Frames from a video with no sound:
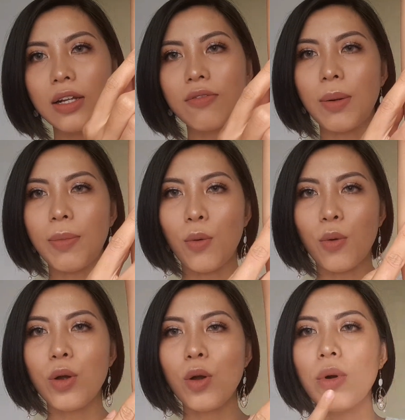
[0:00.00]
và màu
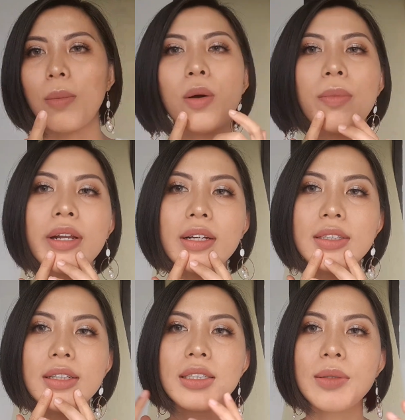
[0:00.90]
cuối cùng là màu mình đang
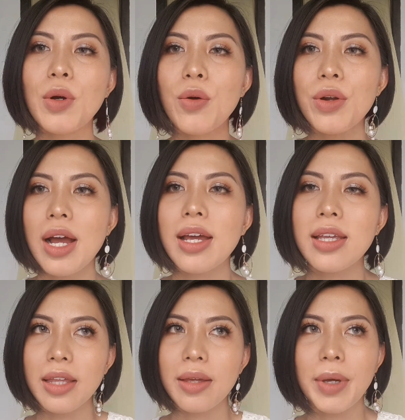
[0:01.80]
diện trên môi đây
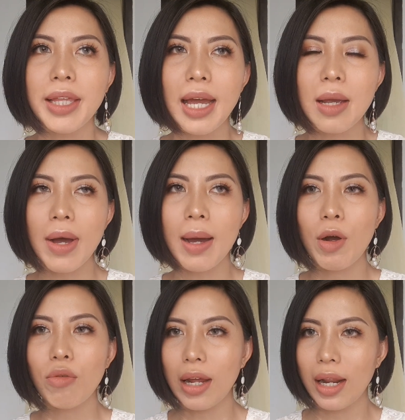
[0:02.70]
thì mình thấy ba
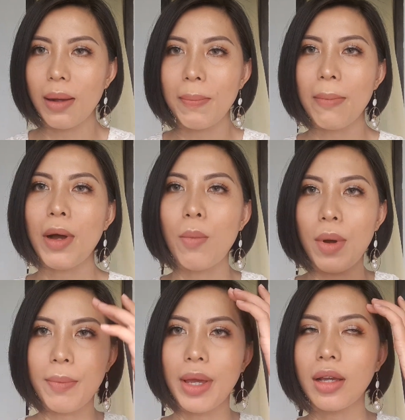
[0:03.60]
màu này là ba màu mà
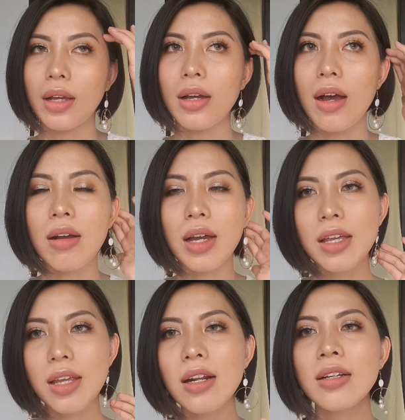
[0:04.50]
mình ưng ý
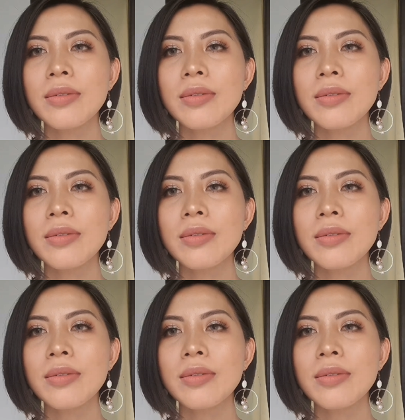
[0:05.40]
nhất